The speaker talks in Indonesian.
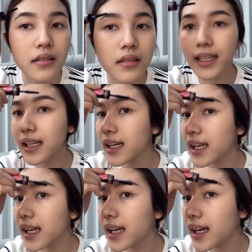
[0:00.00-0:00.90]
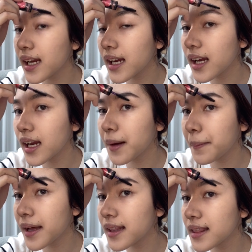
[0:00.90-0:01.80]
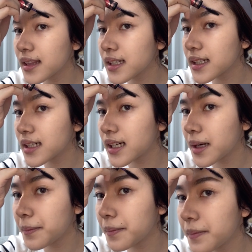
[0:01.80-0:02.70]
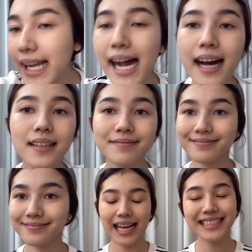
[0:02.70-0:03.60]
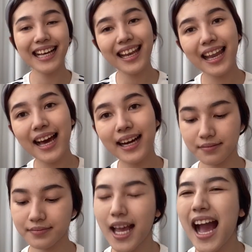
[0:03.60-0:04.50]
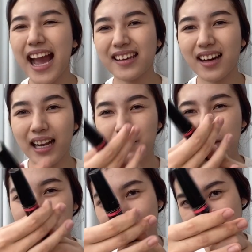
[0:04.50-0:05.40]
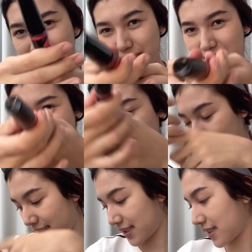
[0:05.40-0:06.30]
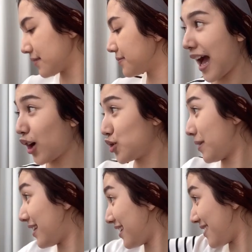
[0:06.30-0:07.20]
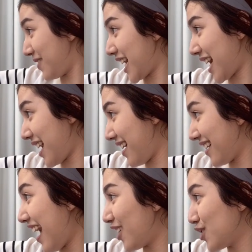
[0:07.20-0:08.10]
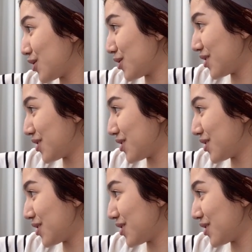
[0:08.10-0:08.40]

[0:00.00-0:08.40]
ini mantep dah alisnya kelar ayo kalian berapa menit bikin alis aku cuman bentar kan ngaku